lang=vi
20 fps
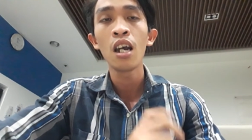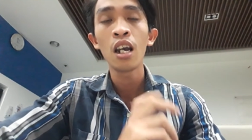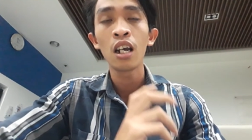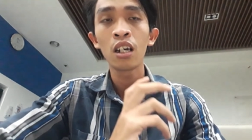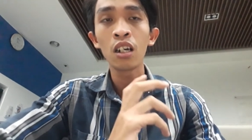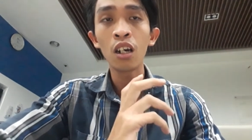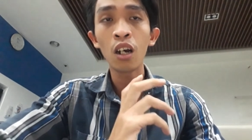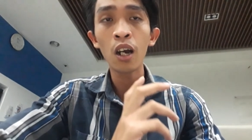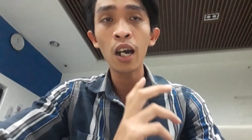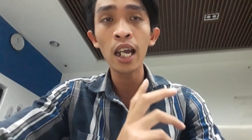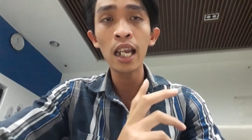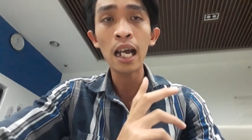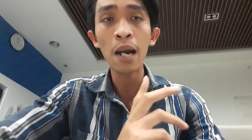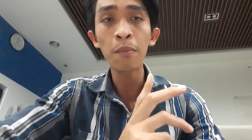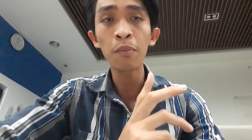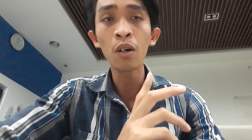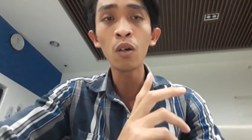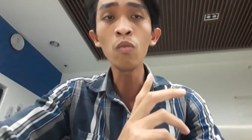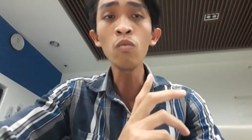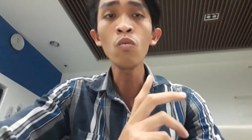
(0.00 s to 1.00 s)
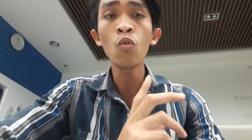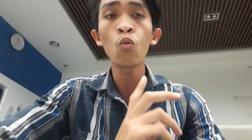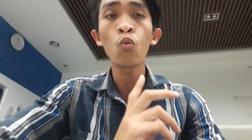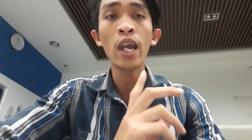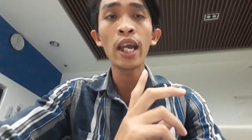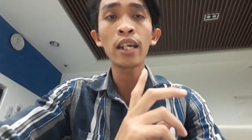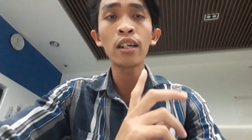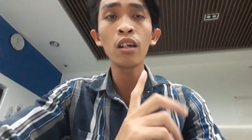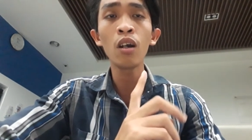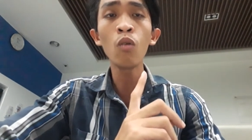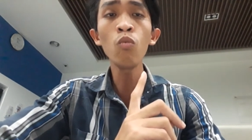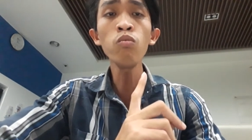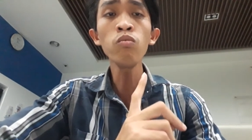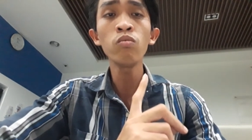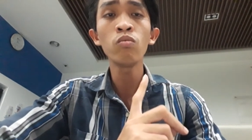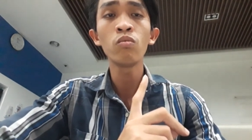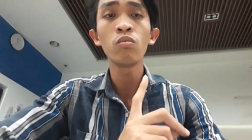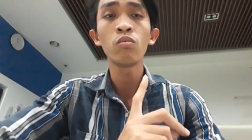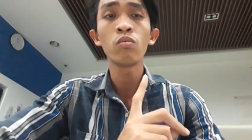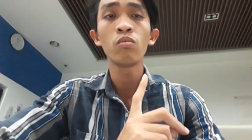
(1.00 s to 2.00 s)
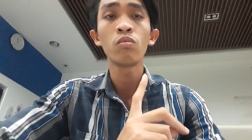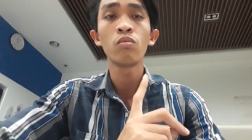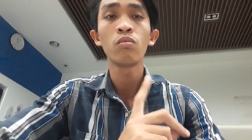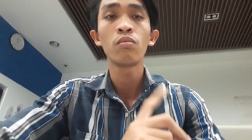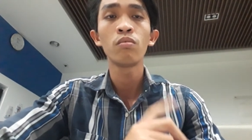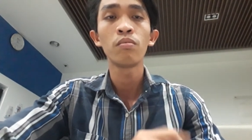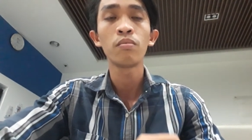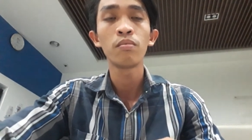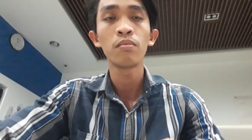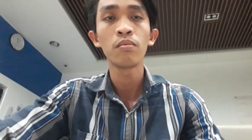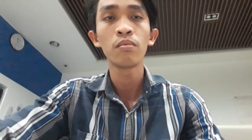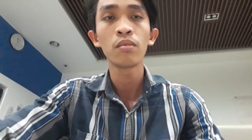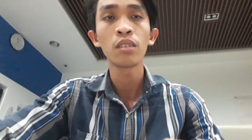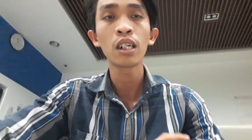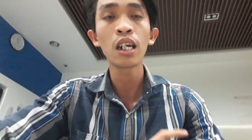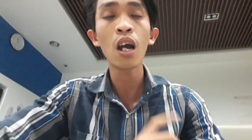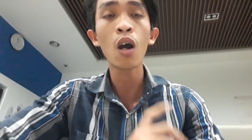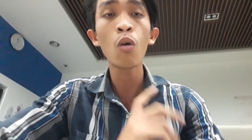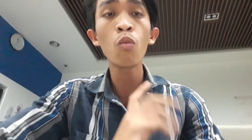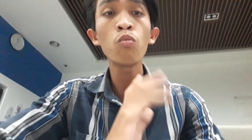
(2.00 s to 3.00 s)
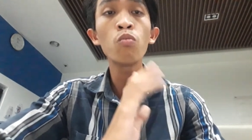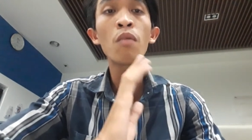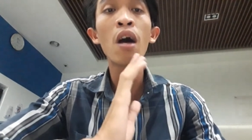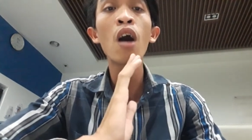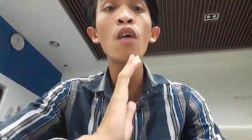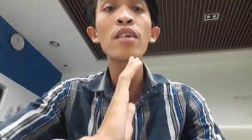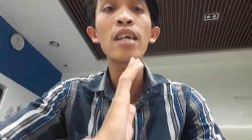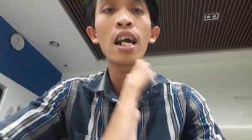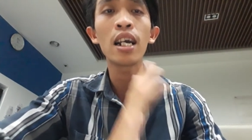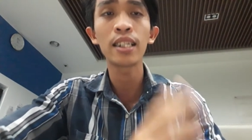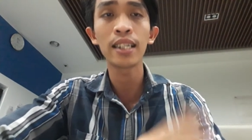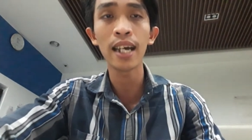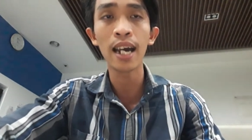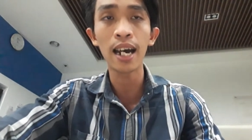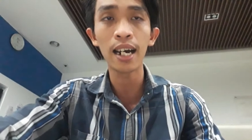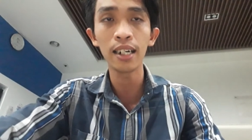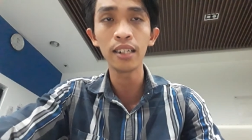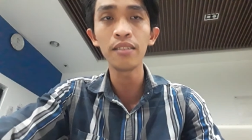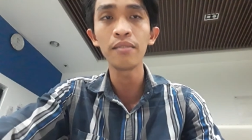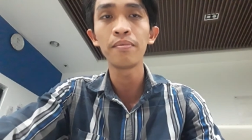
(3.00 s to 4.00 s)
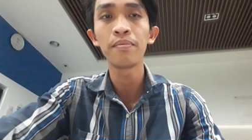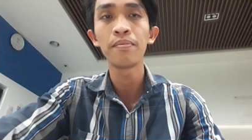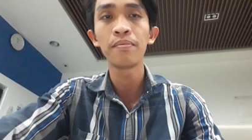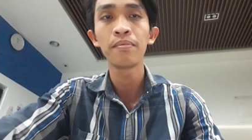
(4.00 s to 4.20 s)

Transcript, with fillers: người làm đúng việc đúng không bao giờ sợ